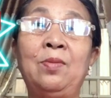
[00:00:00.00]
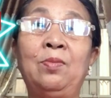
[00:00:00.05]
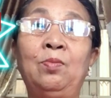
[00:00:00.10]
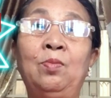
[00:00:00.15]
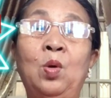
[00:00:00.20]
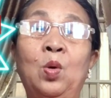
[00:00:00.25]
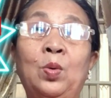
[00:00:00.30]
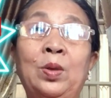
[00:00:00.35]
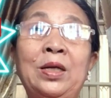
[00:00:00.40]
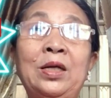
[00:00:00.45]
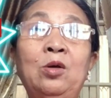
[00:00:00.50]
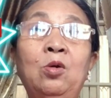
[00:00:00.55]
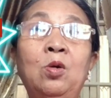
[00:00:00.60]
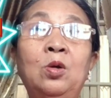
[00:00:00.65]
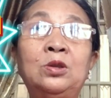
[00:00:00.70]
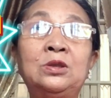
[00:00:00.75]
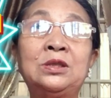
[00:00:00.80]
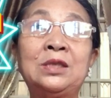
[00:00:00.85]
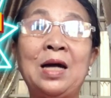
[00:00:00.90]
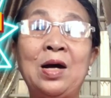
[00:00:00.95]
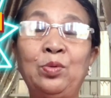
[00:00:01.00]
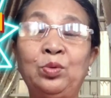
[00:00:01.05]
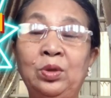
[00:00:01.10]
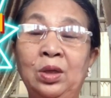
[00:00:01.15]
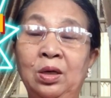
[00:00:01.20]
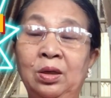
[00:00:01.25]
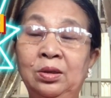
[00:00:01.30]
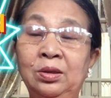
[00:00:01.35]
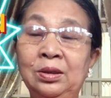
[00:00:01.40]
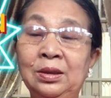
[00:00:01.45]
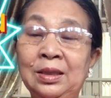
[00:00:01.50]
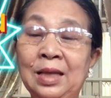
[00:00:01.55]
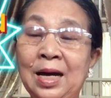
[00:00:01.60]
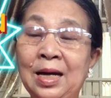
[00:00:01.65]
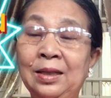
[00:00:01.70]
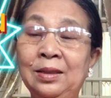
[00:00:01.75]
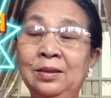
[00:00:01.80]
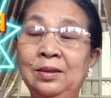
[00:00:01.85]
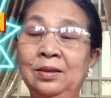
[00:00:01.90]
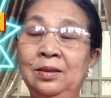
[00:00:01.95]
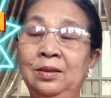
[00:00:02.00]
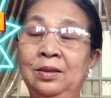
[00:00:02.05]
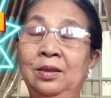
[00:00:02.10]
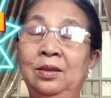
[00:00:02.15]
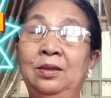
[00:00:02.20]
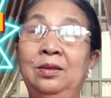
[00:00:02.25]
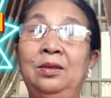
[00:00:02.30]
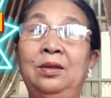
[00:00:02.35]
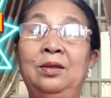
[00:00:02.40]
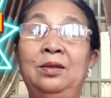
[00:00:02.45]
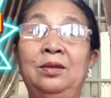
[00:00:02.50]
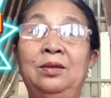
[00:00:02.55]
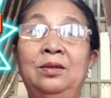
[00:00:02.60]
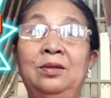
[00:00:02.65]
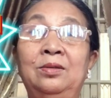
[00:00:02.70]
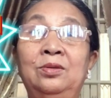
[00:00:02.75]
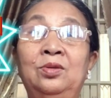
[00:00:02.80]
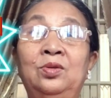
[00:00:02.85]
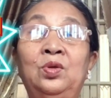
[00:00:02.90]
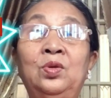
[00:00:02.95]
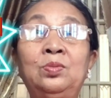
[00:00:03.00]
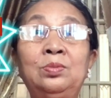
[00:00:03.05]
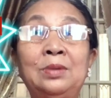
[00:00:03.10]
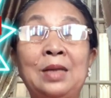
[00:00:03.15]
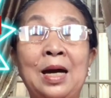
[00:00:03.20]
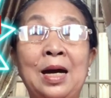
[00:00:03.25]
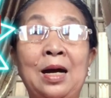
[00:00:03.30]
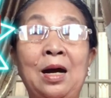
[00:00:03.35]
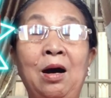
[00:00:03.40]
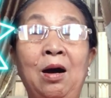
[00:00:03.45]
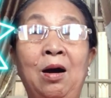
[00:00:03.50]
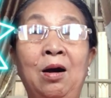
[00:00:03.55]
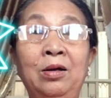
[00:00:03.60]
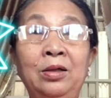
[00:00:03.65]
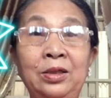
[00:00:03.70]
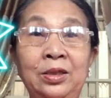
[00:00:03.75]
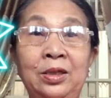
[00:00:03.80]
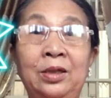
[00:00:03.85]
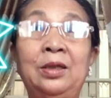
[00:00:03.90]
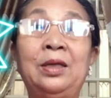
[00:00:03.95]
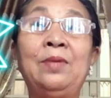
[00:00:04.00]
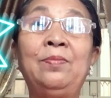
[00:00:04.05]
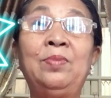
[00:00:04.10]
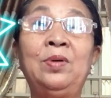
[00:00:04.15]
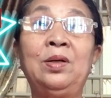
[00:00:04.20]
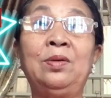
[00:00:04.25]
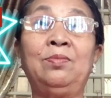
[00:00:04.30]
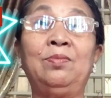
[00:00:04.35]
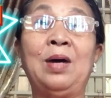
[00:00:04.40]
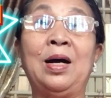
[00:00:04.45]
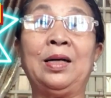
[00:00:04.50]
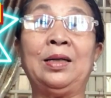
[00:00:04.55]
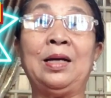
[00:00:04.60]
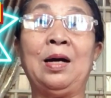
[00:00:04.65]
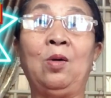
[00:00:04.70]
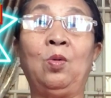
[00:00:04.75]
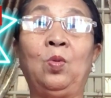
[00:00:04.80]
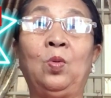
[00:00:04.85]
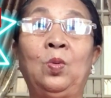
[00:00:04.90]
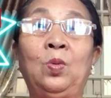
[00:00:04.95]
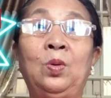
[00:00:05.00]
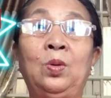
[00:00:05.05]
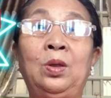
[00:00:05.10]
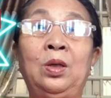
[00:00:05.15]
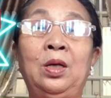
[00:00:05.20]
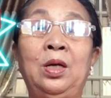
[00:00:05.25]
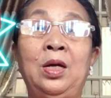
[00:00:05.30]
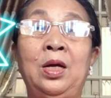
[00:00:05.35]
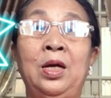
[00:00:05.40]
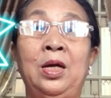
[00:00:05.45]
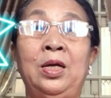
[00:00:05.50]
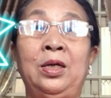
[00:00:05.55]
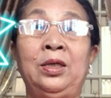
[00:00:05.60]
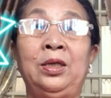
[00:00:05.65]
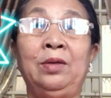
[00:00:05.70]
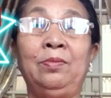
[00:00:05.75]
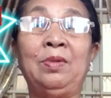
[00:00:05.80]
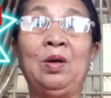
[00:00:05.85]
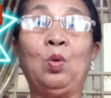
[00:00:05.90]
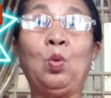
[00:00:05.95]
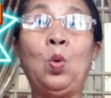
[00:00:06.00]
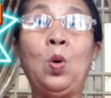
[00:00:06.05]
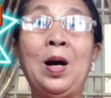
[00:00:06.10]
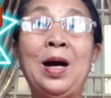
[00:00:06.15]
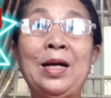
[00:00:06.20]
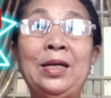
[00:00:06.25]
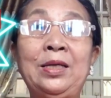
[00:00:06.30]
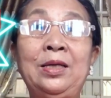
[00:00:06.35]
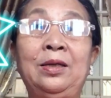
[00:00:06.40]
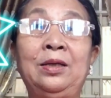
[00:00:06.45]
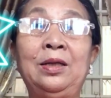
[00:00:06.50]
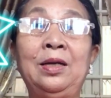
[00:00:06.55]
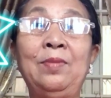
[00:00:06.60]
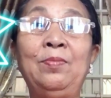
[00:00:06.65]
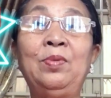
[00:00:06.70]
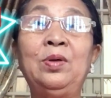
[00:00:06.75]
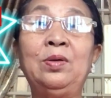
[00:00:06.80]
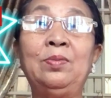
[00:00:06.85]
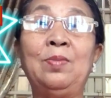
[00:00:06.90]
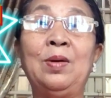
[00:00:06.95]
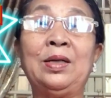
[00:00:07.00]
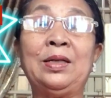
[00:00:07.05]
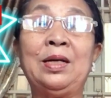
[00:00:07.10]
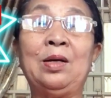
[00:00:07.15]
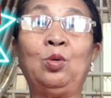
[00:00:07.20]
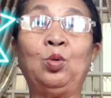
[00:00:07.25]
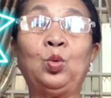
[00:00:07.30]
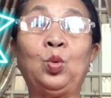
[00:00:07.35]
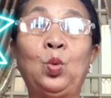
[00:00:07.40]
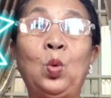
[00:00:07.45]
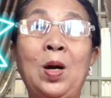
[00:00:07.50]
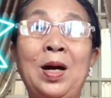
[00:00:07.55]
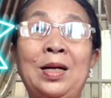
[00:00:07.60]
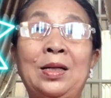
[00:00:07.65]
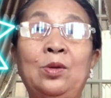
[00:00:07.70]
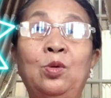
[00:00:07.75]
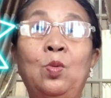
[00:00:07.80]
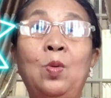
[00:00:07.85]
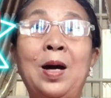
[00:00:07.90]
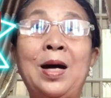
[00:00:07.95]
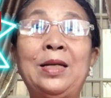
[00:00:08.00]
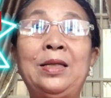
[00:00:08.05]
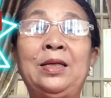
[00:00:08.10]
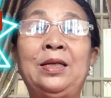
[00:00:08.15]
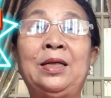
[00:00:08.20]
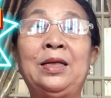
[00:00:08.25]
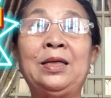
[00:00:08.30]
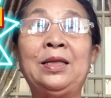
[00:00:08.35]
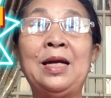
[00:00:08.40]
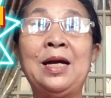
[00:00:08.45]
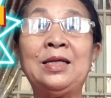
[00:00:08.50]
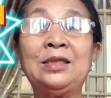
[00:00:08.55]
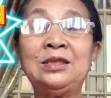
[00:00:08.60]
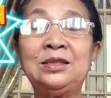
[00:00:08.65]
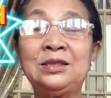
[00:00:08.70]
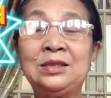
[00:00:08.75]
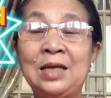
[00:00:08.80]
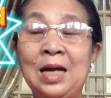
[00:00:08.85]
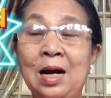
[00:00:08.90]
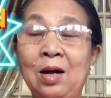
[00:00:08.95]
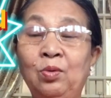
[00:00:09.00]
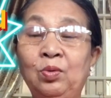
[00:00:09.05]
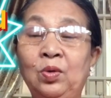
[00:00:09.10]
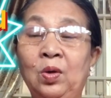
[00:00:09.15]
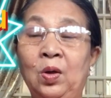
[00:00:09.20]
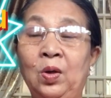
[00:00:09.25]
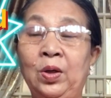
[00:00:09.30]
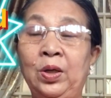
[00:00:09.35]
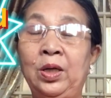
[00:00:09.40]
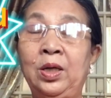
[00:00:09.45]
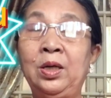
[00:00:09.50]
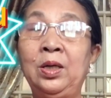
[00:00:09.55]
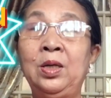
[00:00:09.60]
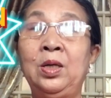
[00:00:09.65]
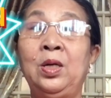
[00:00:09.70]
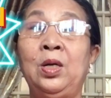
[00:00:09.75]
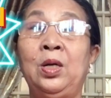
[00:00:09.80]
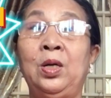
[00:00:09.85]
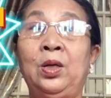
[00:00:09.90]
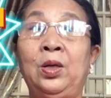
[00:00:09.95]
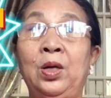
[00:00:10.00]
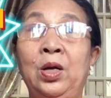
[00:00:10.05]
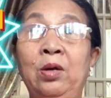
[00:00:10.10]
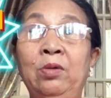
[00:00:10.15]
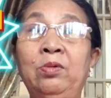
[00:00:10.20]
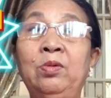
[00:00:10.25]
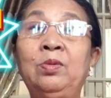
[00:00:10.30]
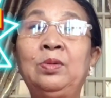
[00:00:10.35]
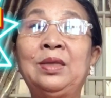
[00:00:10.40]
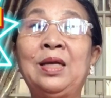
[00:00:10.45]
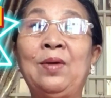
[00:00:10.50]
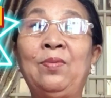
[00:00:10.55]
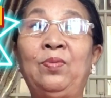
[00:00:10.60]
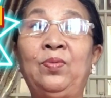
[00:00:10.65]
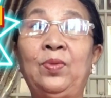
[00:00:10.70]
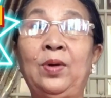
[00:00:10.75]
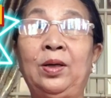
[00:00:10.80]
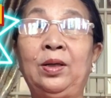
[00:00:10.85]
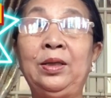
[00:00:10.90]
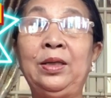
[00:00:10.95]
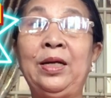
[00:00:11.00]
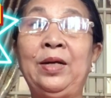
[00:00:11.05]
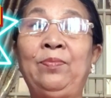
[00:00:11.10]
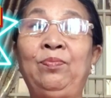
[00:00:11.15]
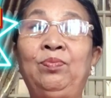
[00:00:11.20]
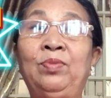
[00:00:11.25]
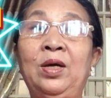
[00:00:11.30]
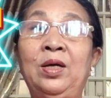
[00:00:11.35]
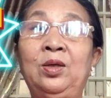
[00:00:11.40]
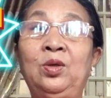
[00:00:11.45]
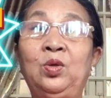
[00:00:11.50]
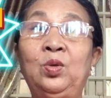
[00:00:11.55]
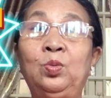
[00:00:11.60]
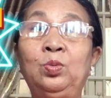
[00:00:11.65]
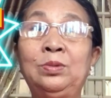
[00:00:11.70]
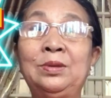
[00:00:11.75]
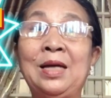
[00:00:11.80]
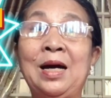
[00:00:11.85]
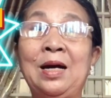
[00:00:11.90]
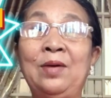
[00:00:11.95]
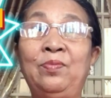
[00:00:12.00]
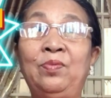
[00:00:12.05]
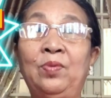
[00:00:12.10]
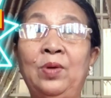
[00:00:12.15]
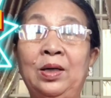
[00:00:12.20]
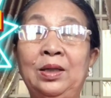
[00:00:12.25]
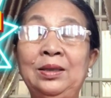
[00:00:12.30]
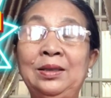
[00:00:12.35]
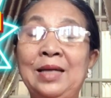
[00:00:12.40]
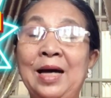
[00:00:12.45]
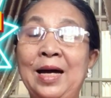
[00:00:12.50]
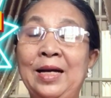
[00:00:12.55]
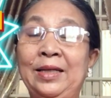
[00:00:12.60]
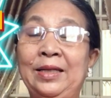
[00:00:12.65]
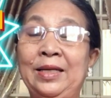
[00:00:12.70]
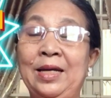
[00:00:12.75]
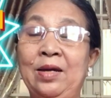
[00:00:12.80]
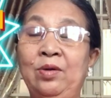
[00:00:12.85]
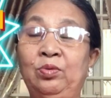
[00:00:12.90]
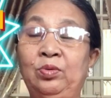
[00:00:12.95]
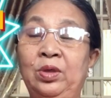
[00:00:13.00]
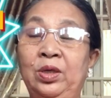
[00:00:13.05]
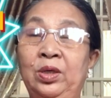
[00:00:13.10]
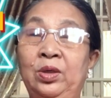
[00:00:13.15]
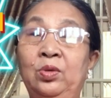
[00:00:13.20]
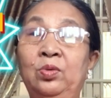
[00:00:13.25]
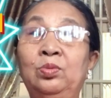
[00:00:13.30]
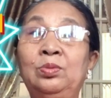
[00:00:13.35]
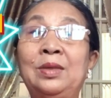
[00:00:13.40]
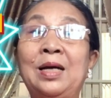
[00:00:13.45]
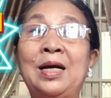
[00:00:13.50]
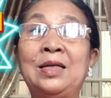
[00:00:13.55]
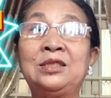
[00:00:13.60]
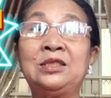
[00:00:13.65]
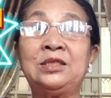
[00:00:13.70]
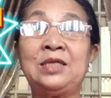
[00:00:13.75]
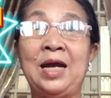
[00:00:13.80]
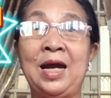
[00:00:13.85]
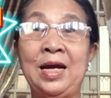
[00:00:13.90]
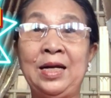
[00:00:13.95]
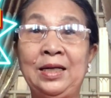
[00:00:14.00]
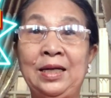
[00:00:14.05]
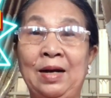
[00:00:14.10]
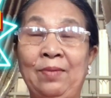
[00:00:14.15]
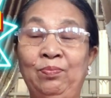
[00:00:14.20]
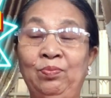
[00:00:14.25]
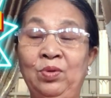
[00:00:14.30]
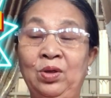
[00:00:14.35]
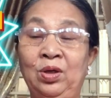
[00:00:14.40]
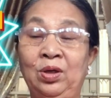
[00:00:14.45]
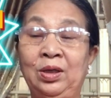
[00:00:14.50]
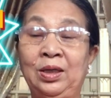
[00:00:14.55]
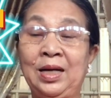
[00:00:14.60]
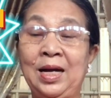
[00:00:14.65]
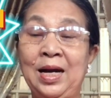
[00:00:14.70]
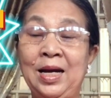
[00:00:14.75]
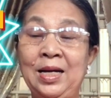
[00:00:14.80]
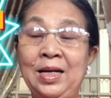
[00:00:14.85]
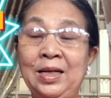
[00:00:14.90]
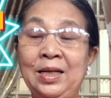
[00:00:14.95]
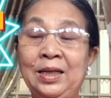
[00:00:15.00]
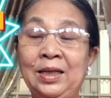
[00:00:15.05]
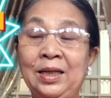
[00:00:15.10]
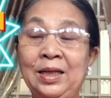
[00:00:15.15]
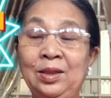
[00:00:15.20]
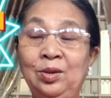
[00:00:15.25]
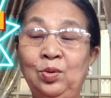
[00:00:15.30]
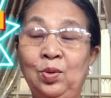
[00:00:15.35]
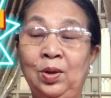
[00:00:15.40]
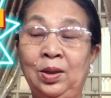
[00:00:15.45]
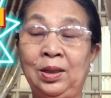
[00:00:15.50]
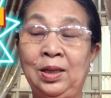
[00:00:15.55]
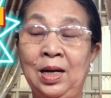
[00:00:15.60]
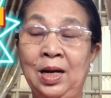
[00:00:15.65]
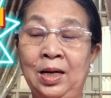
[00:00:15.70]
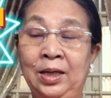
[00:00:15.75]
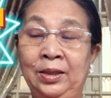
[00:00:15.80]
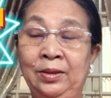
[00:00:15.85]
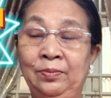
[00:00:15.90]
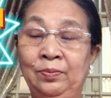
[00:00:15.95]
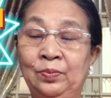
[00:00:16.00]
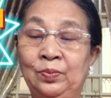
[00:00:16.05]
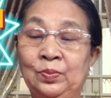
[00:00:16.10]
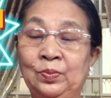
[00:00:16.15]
một cái con sao thử thách chúng ta ở những cái bước ban đầu nhưng mà qua những cái bước ban đầu qua qua những cái tháng sau rồi á nếu chúng ta vững niềm tin chúng ta vững tay chèo thì chúng ta sẽ gặp được cái cái thuận lợi